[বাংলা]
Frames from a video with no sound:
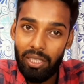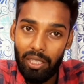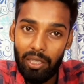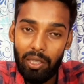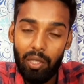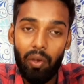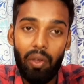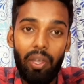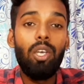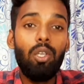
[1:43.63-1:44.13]
দেখতে
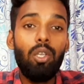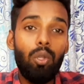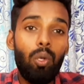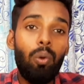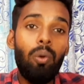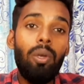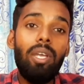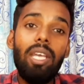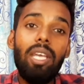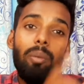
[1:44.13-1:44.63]
হয় তো
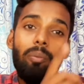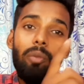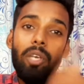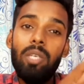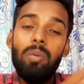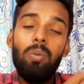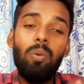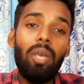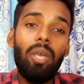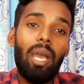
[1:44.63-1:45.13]

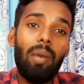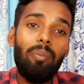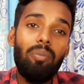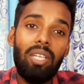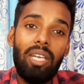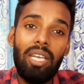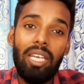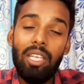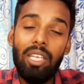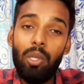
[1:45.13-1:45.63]
ফেসবুকে আপনারা এ